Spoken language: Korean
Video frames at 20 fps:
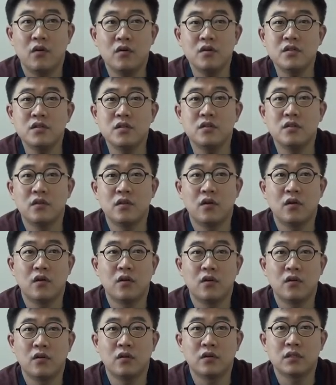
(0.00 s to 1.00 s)
훨씬
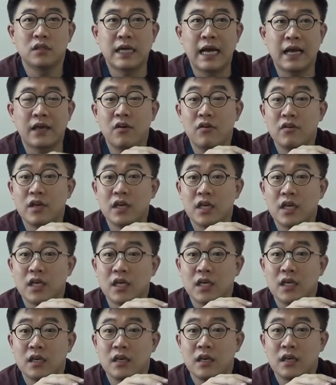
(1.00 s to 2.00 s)
더
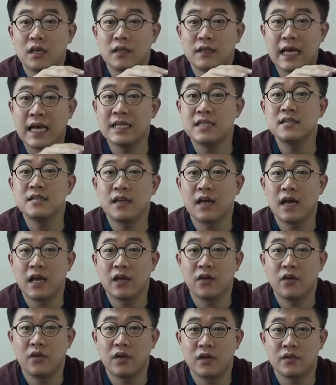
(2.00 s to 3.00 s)
가격이 낮은
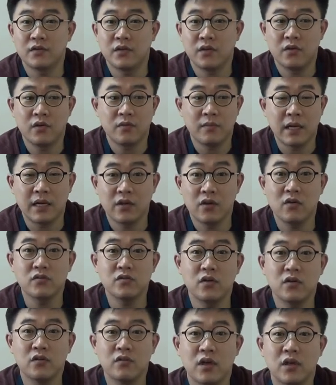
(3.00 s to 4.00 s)
가격에서 많이
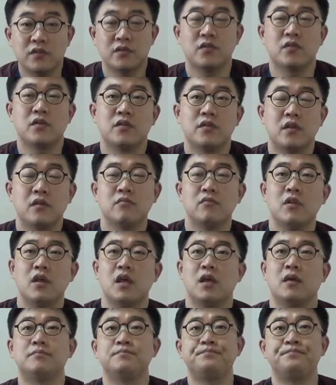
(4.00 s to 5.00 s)
형성이 돼 있었기
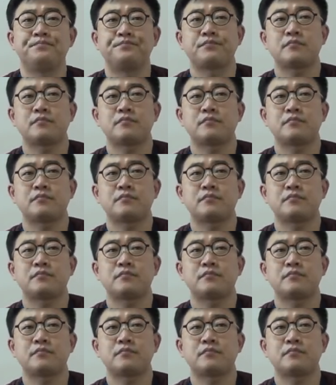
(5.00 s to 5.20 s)
때문에